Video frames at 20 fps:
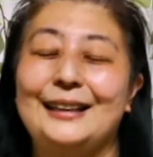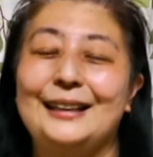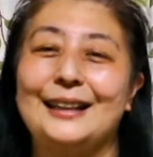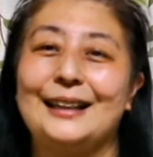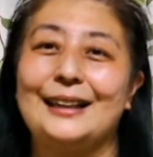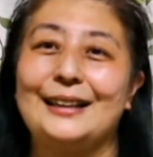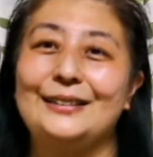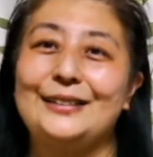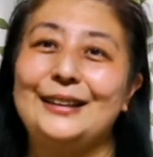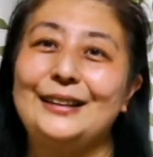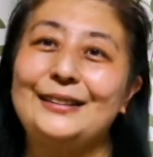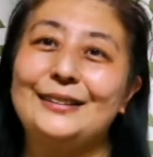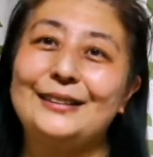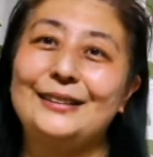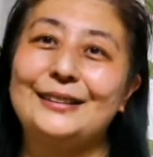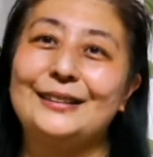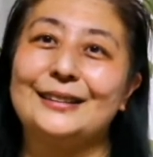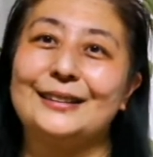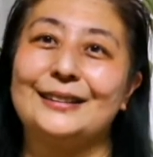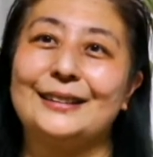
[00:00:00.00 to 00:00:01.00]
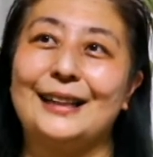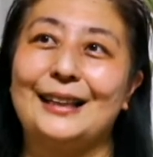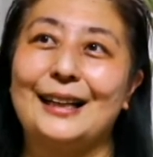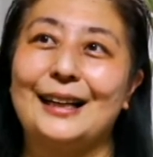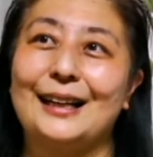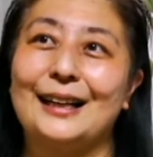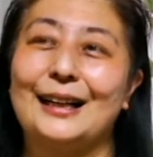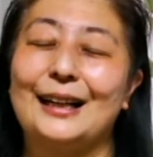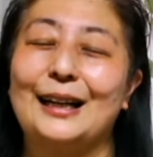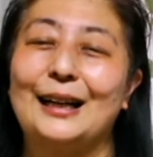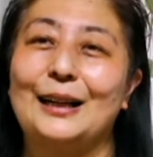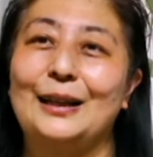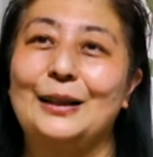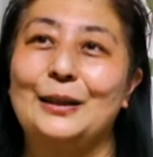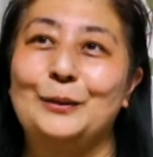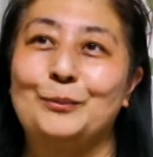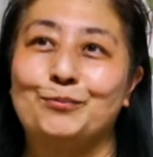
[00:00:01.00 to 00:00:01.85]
だから笛のルーツってなんか、